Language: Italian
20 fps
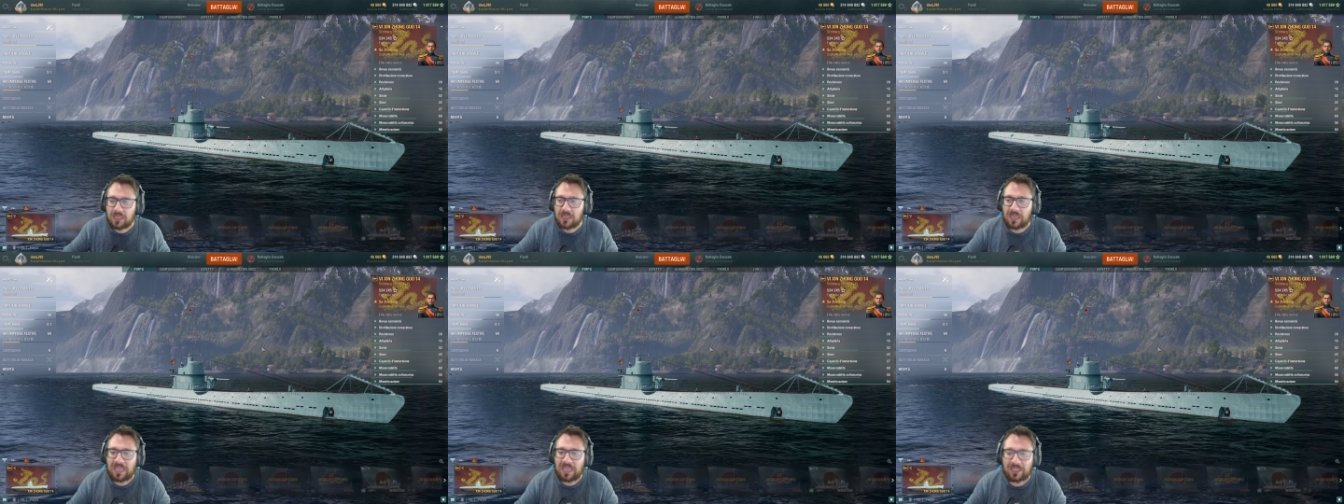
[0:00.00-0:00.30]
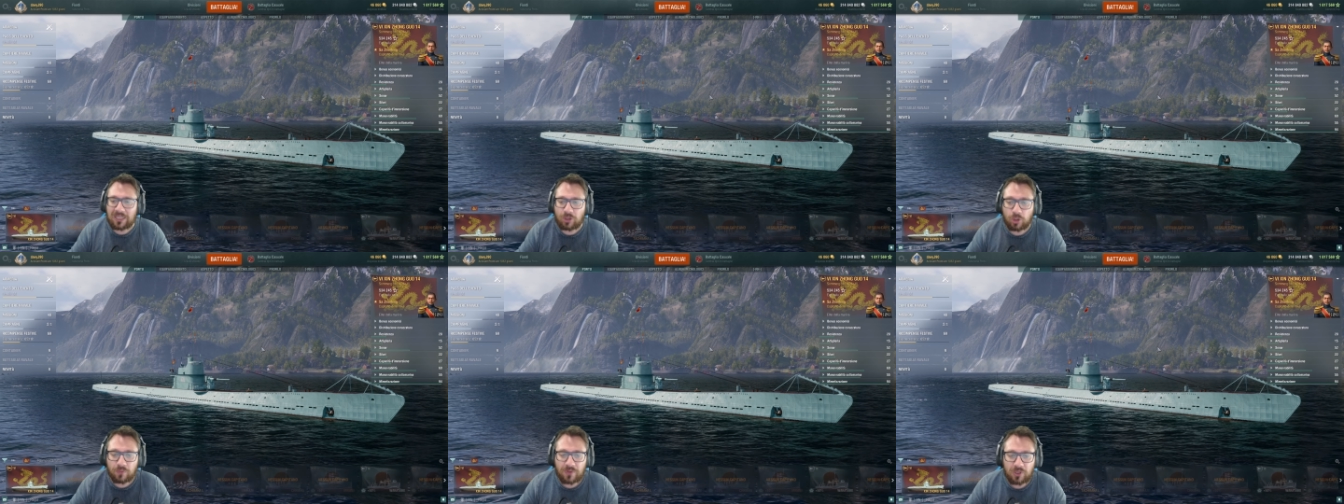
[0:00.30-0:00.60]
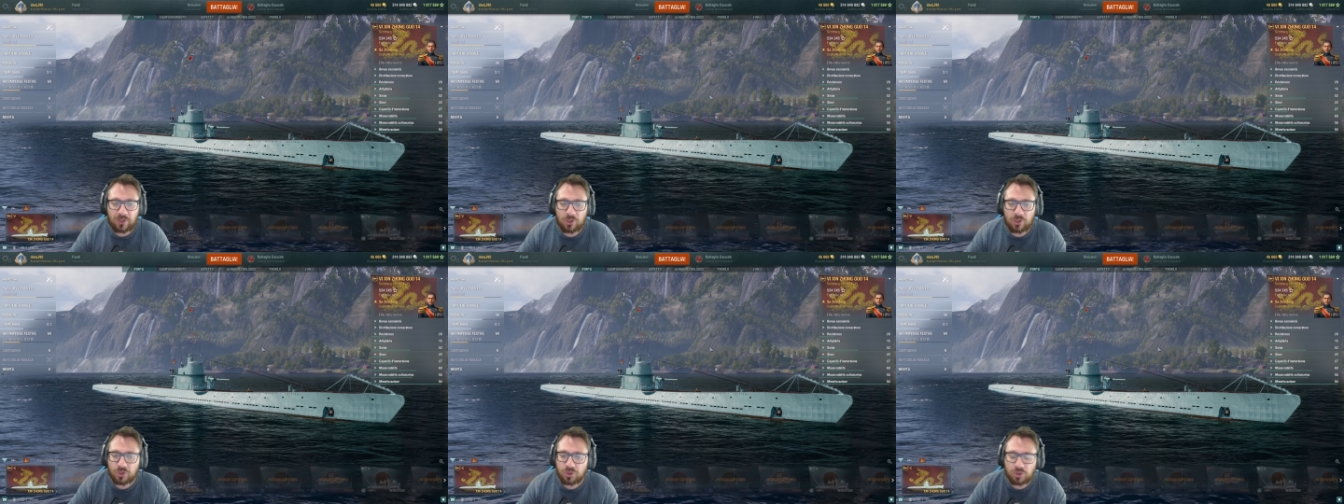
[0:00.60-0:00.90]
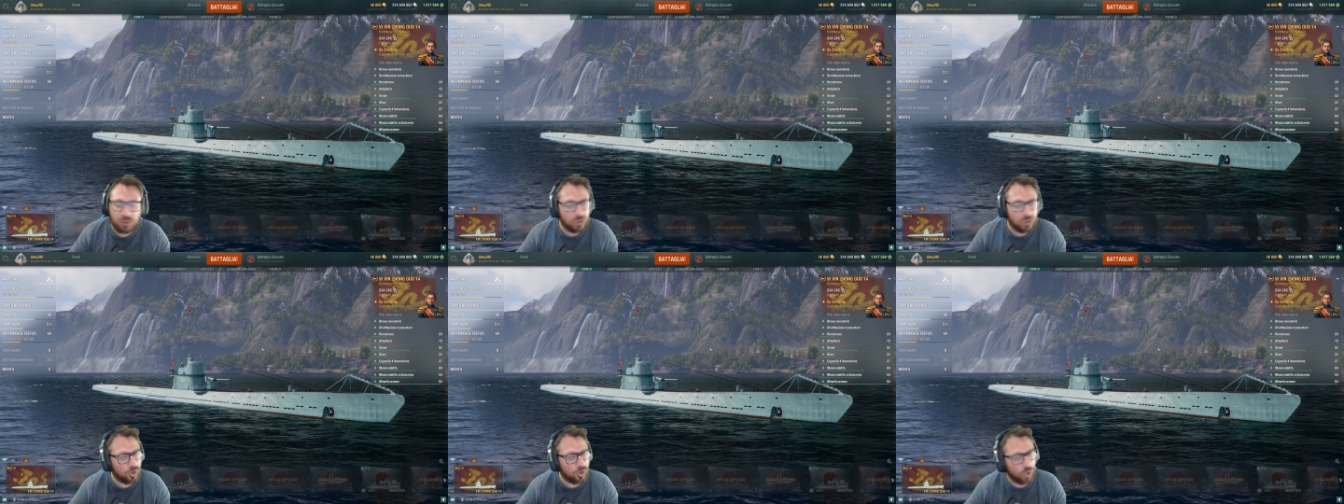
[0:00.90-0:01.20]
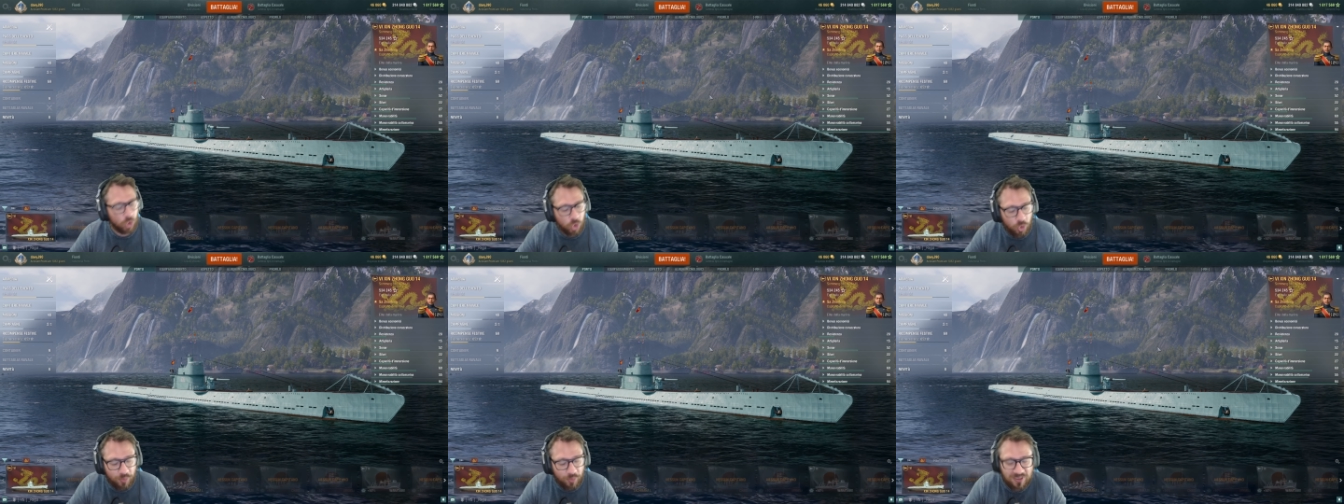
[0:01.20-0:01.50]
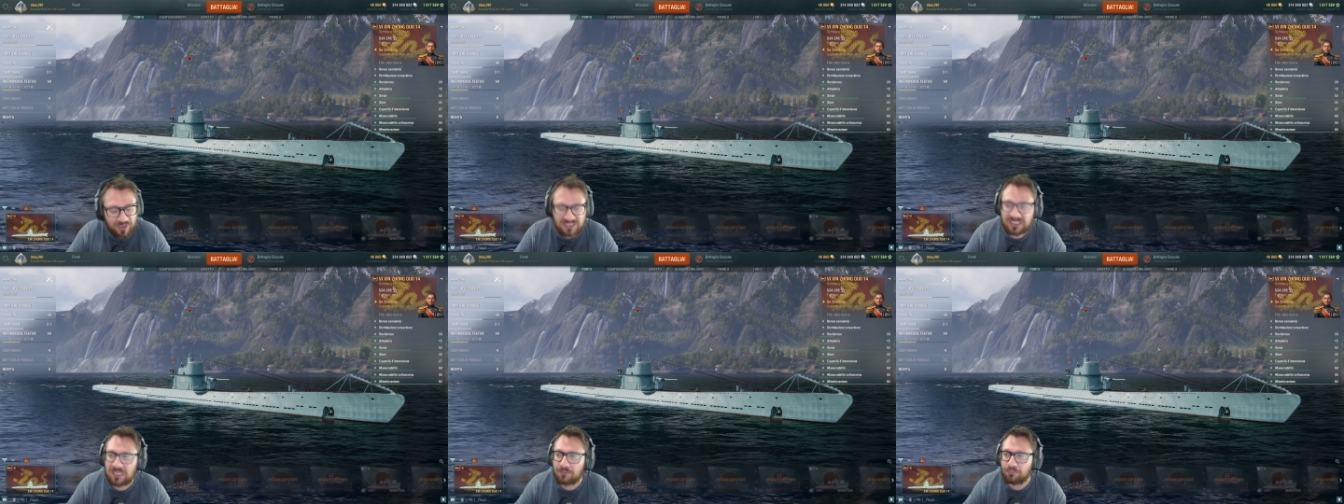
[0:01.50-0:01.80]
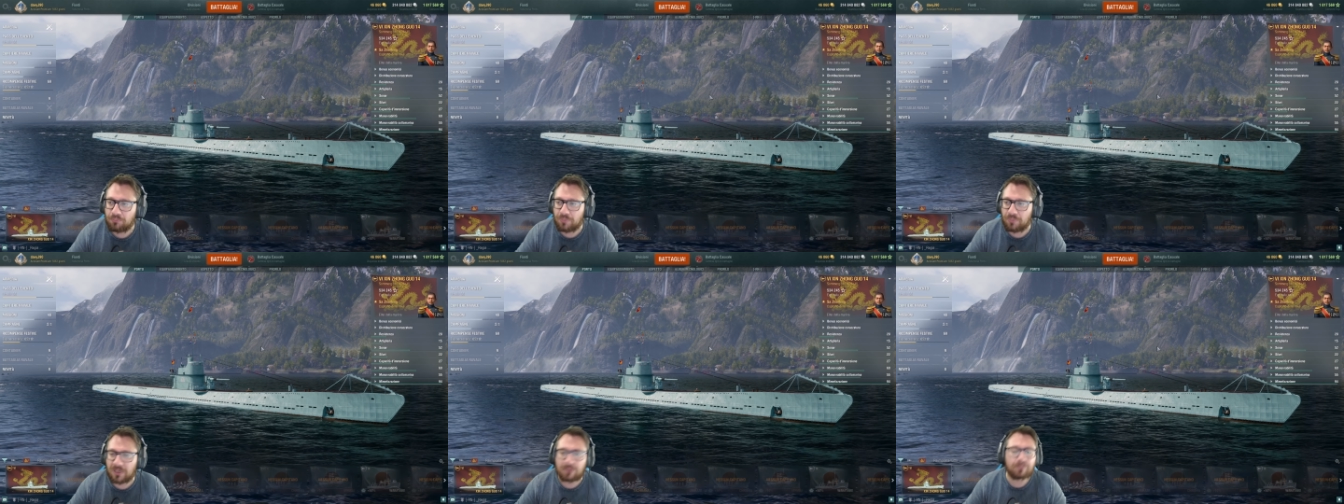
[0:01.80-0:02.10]
è doveroso dirlo come
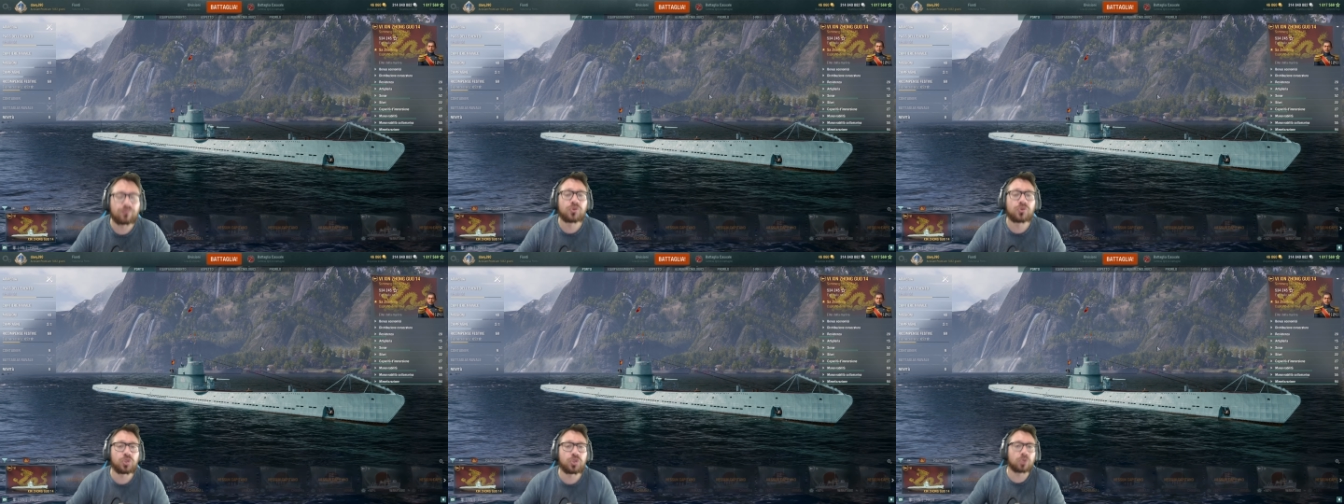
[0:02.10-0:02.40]
sempre. Ciò